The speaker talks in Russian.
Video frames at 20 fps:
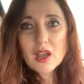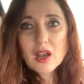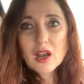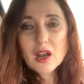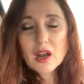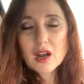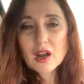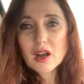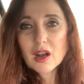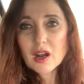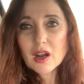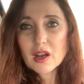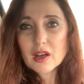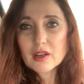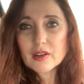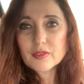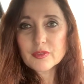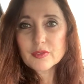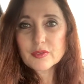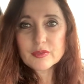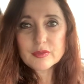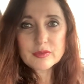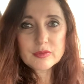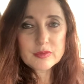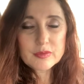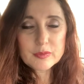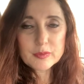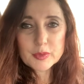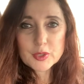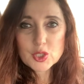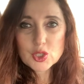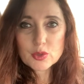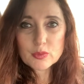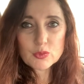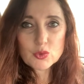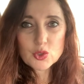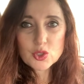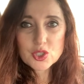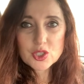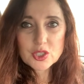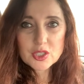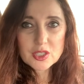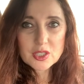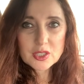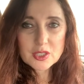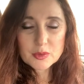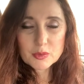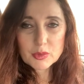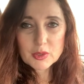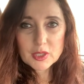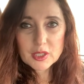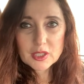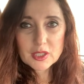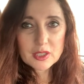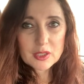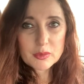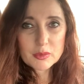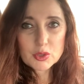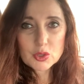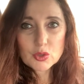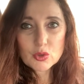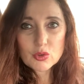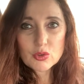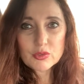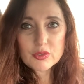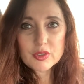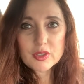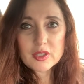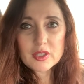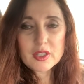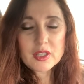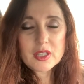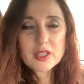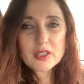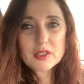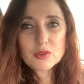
А Причем очереди эти были километровые,